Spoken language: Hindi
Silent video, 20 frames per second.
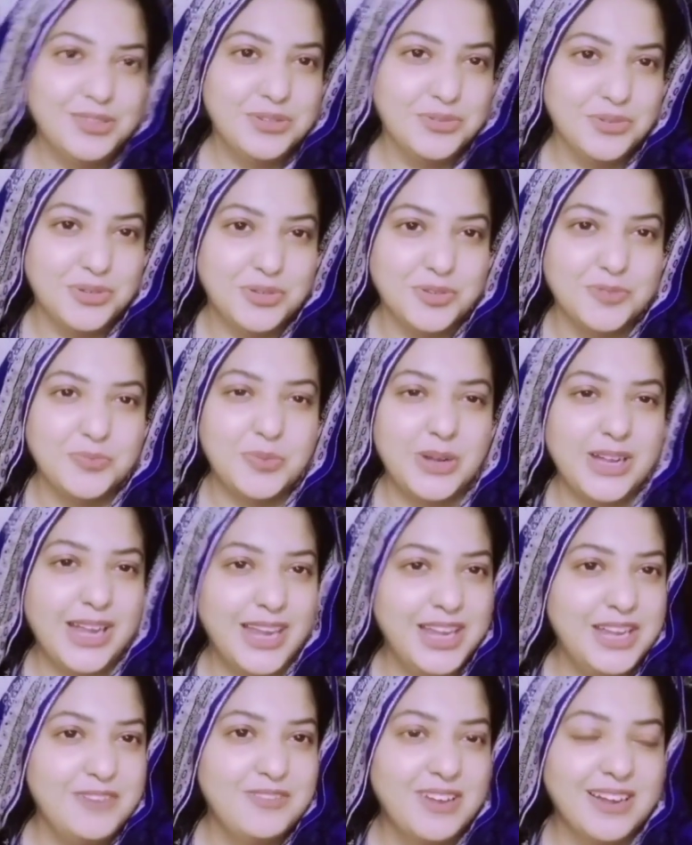यूट्यूब पे
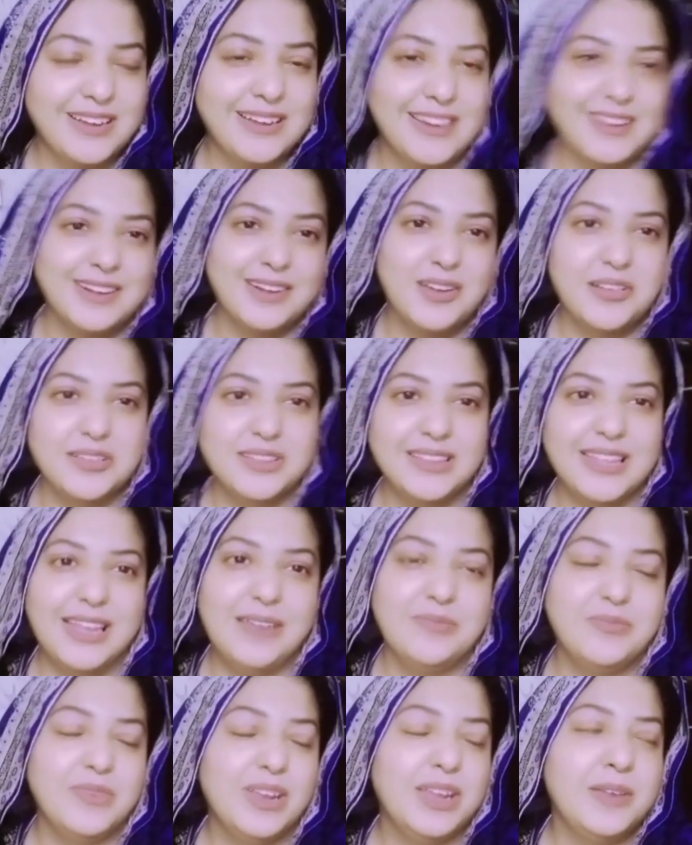डेली वर्क करना होता है
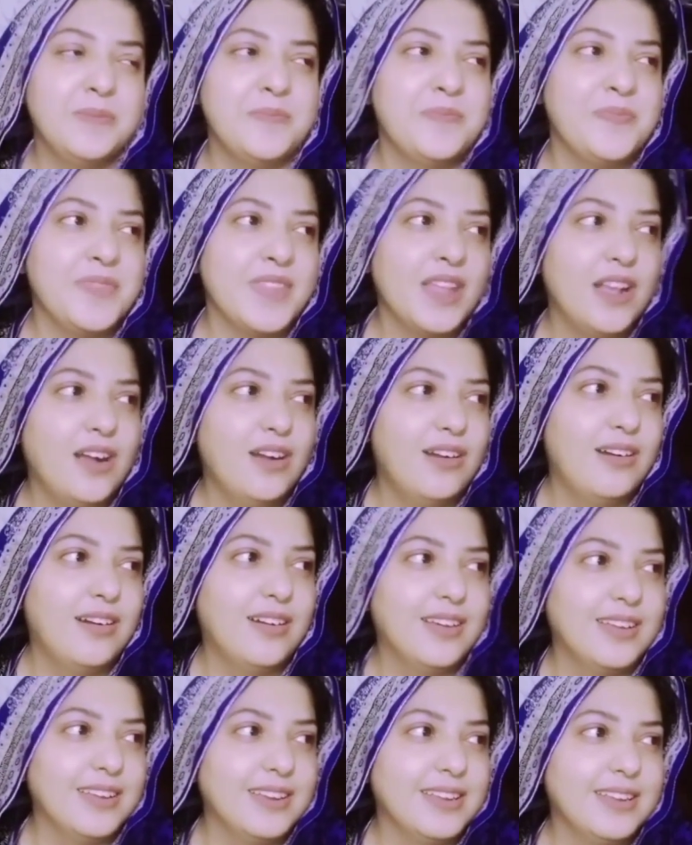हमने
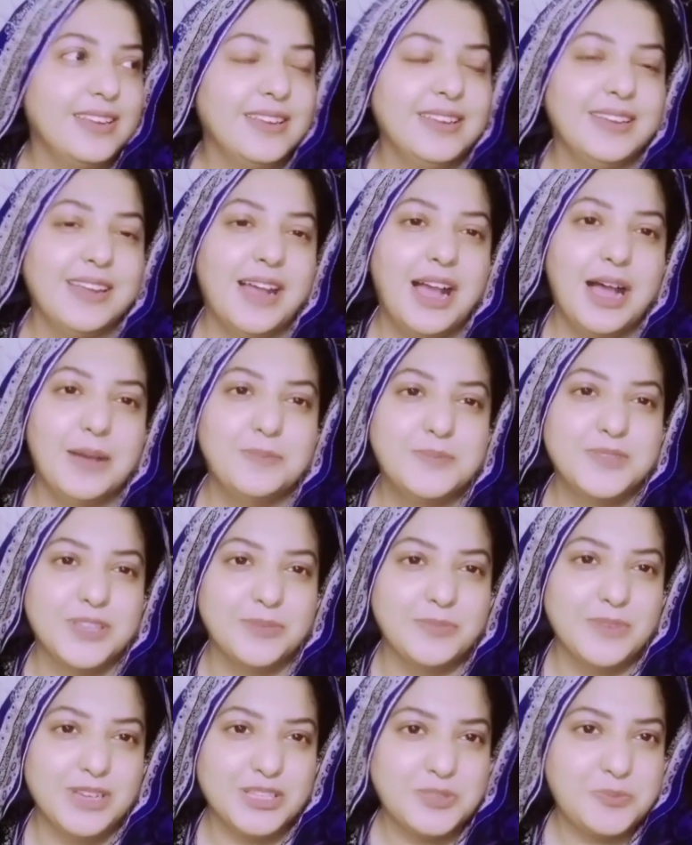और आप
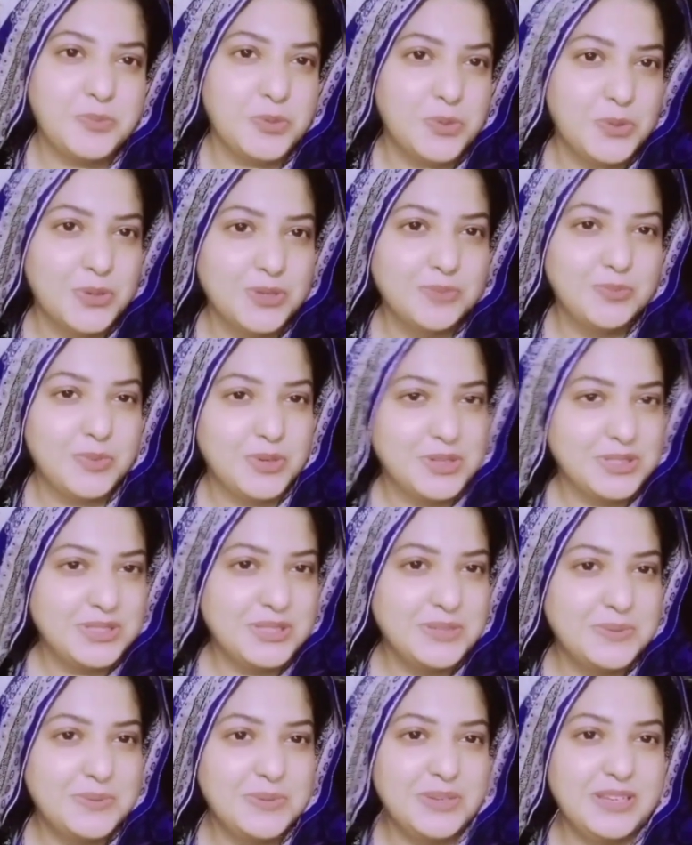सबका सपोर्ट बहुत
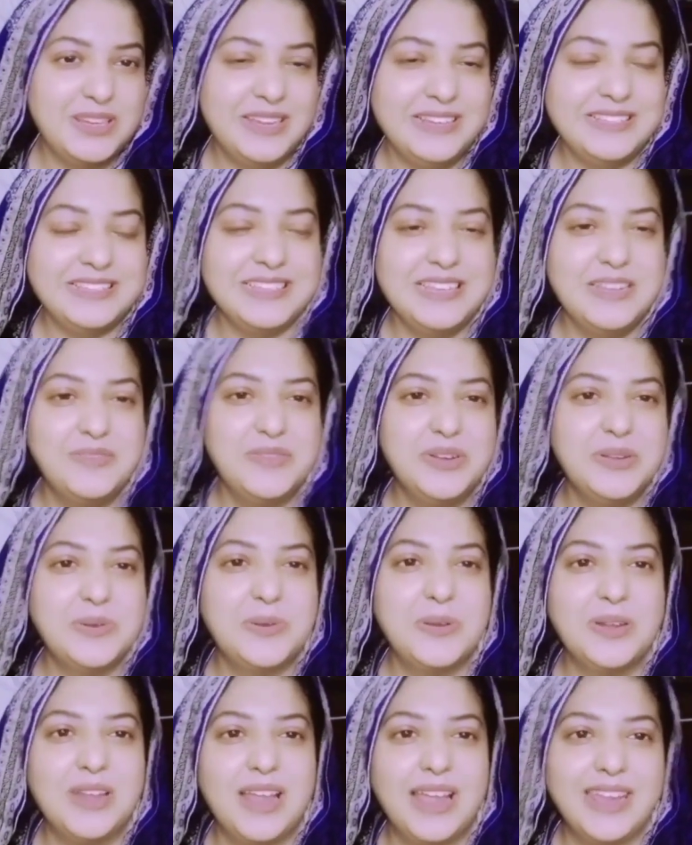ज़रूरी है इसलिए वीडियो
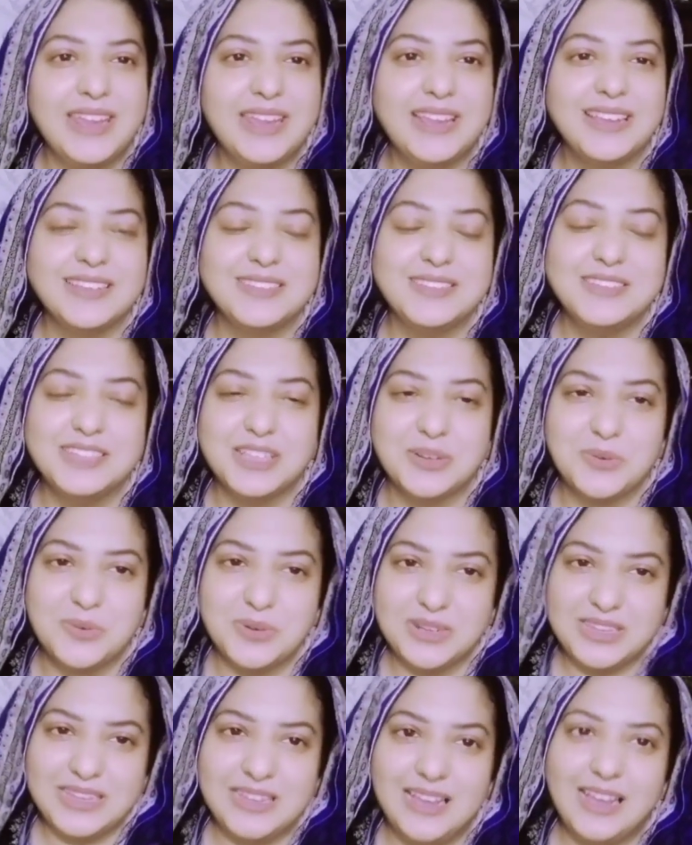को लाइक
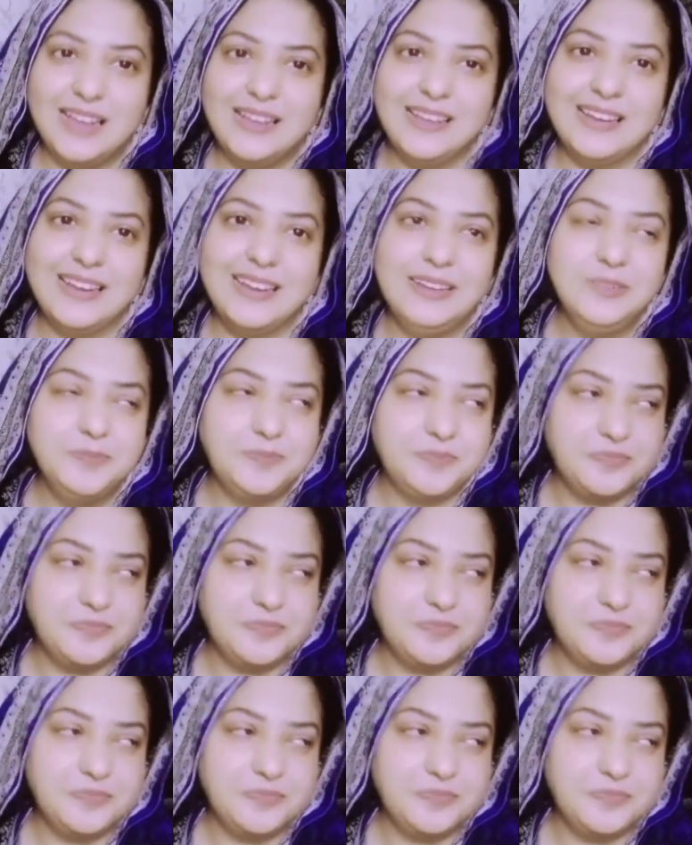ज़रूर किया करें